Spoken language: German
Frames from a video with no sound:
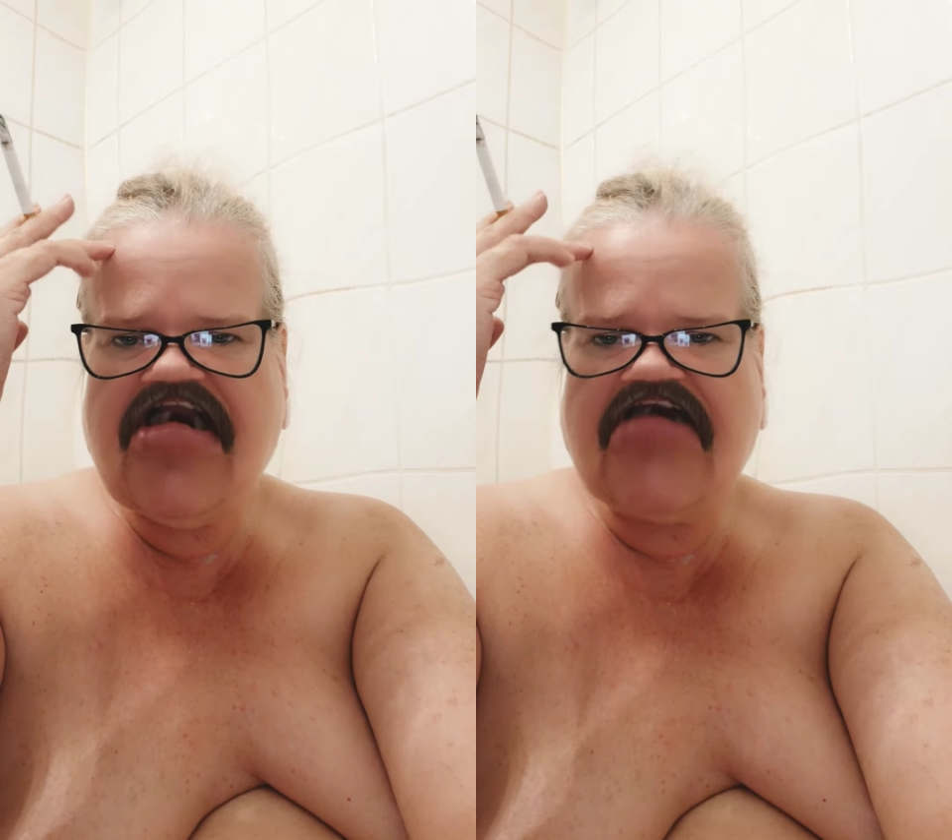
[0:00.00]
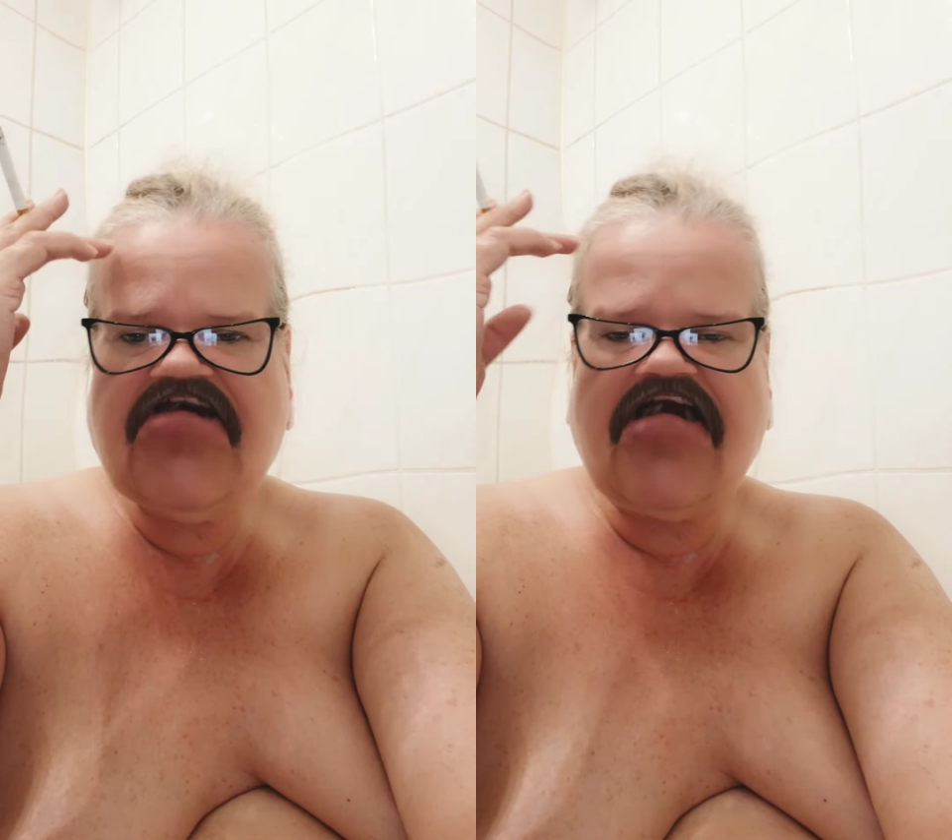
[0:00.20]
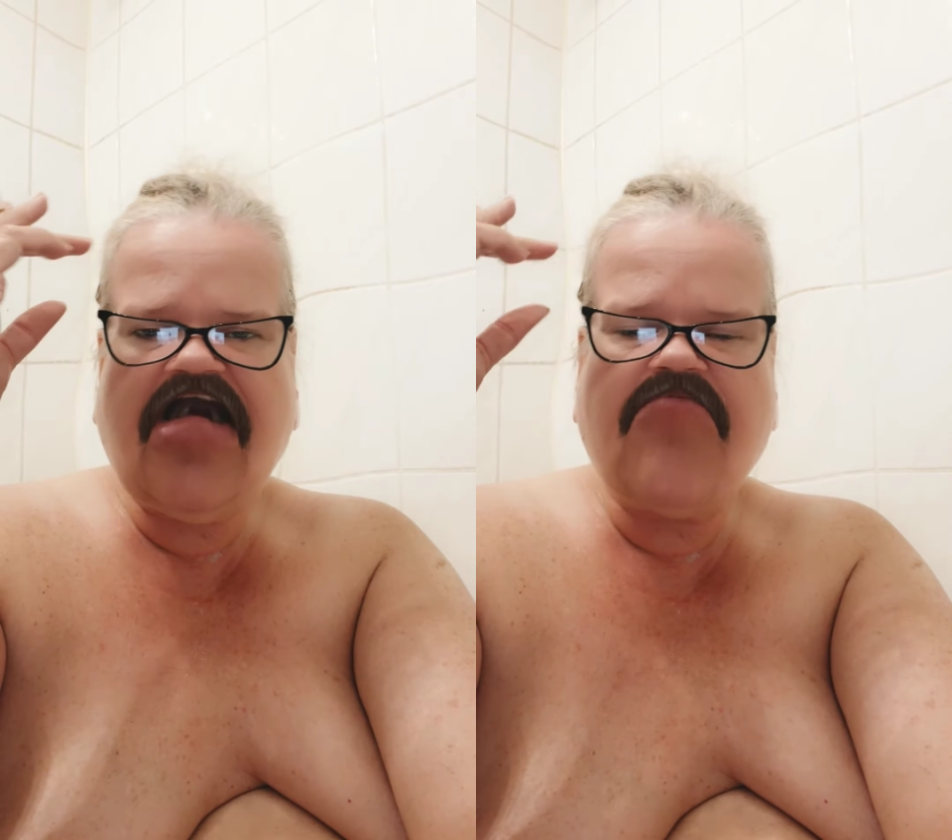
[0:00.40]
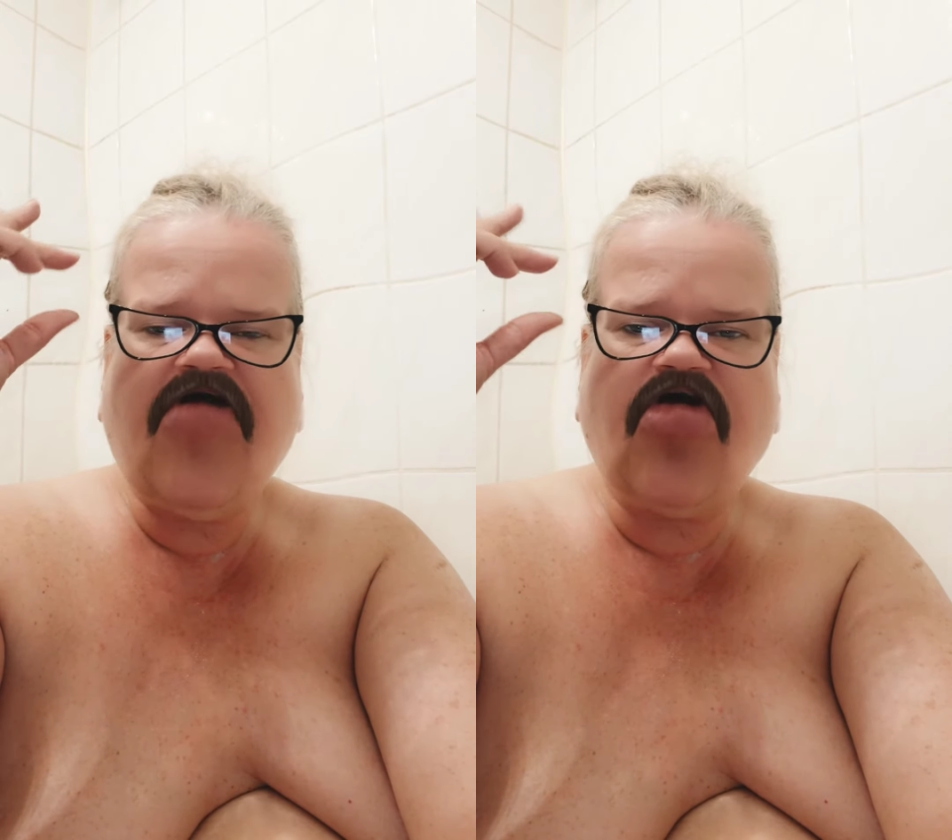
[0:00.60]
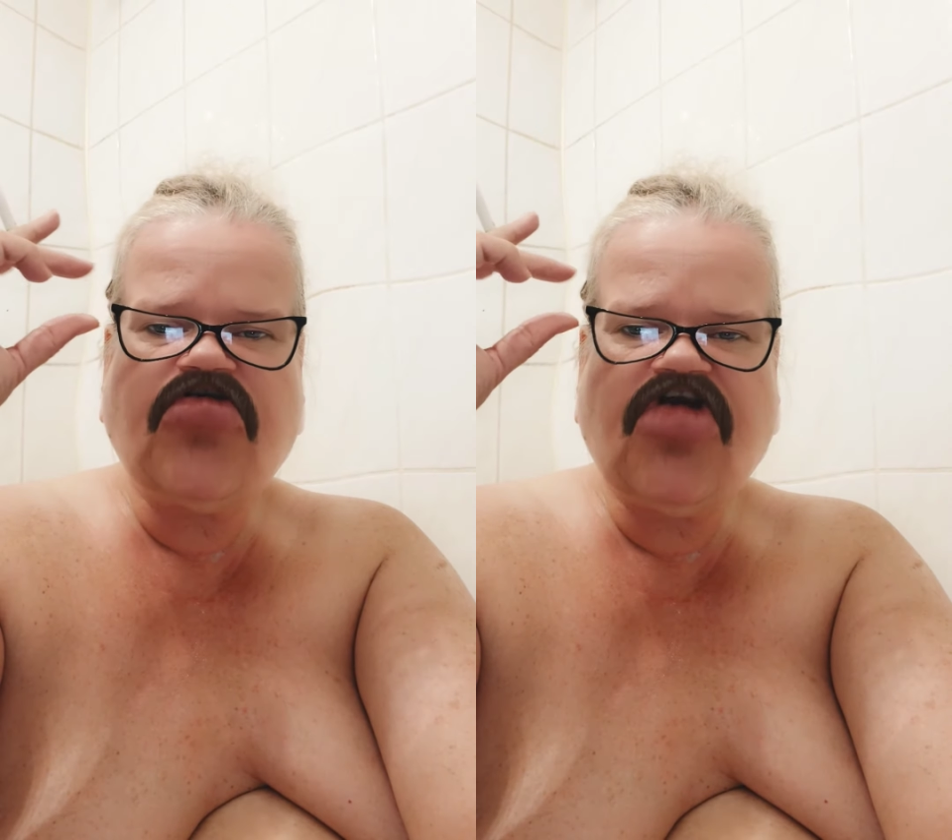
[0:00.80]
hat er da am
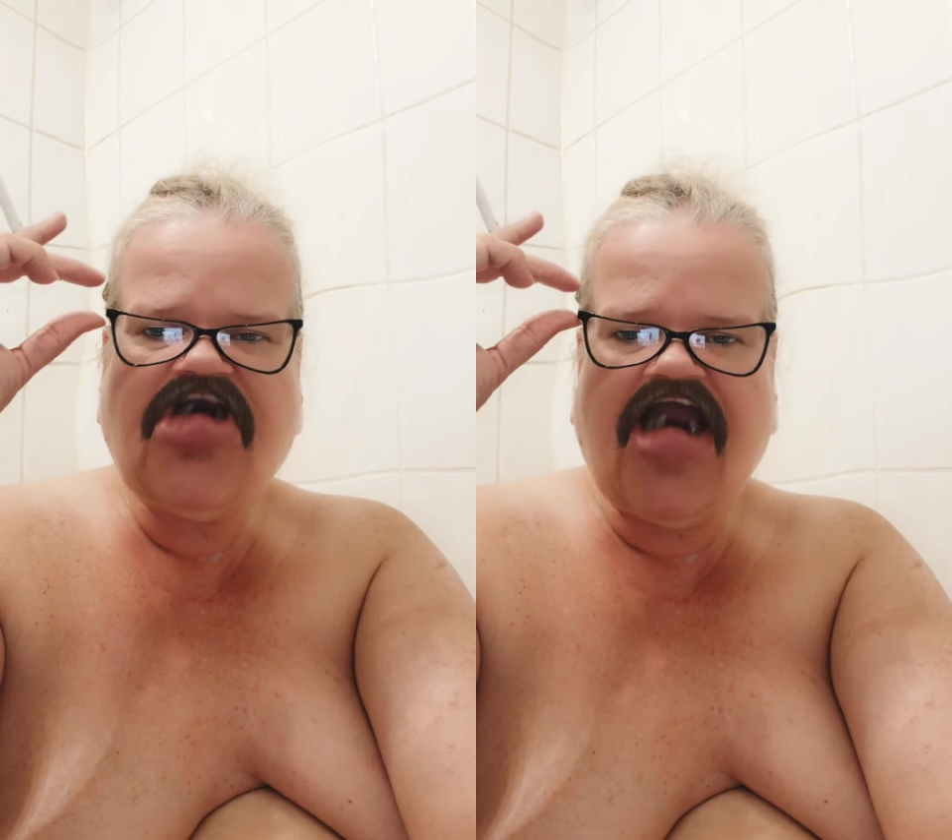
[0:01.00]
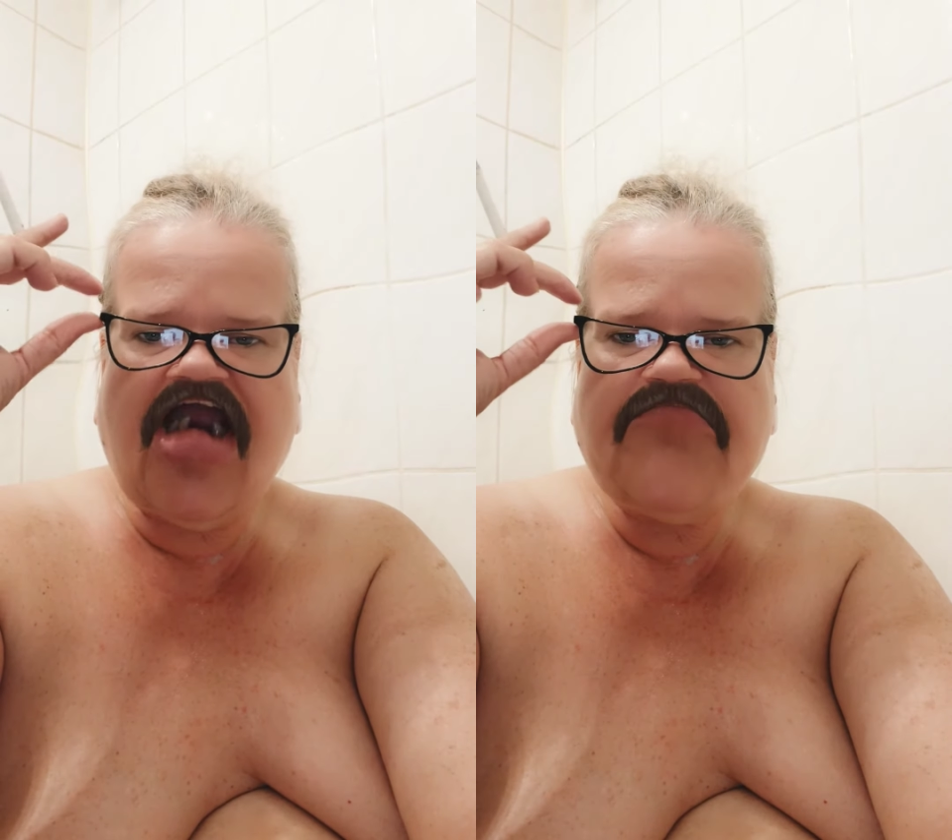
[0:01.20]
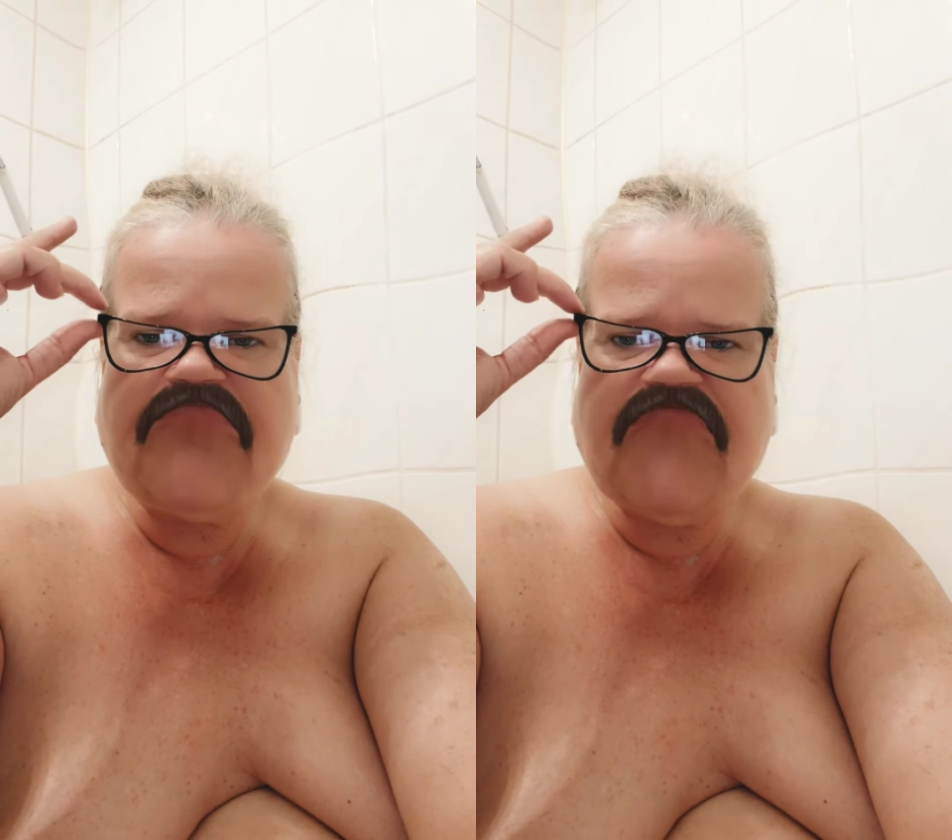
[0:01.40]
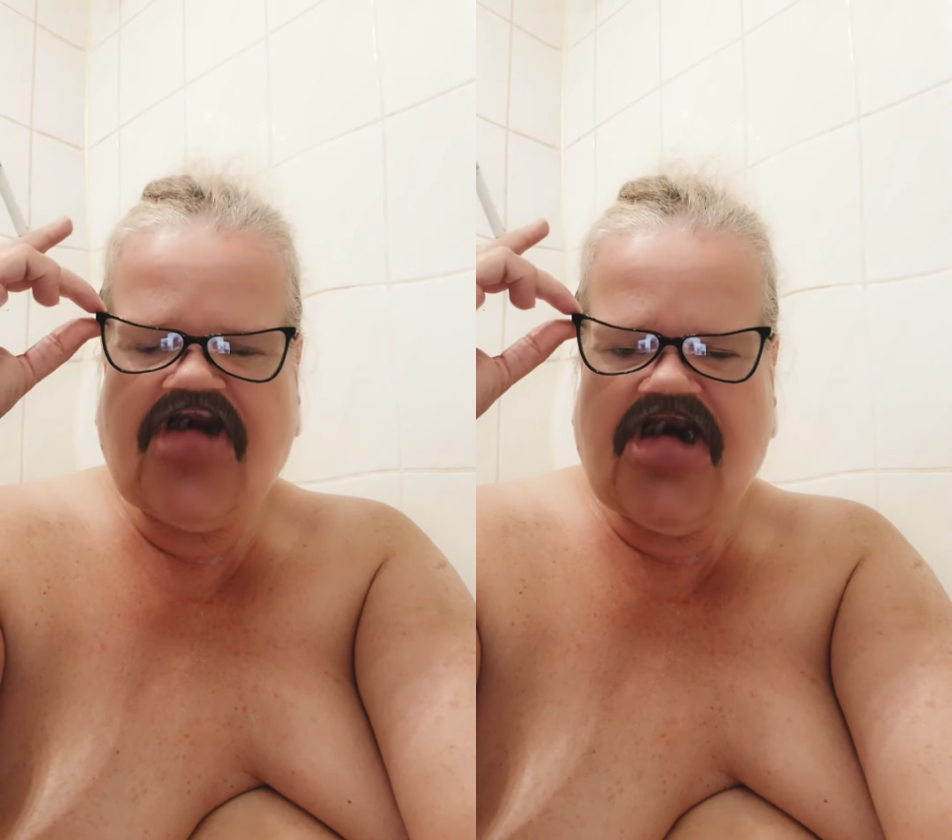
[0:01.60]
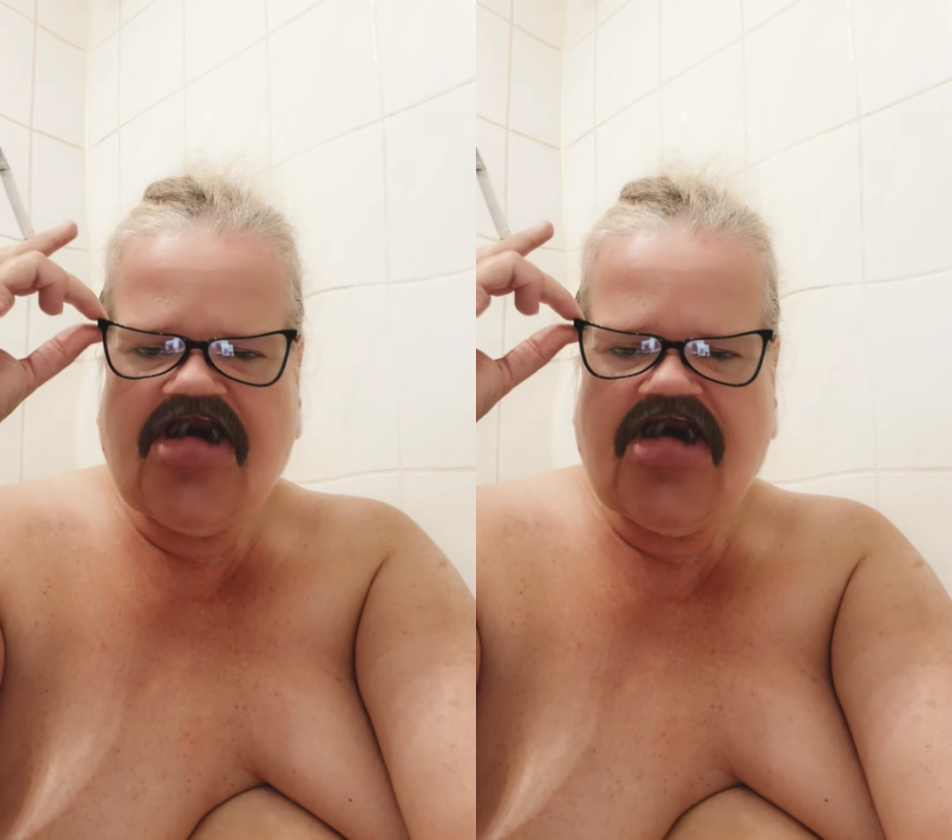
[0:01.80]
Auto gehabt.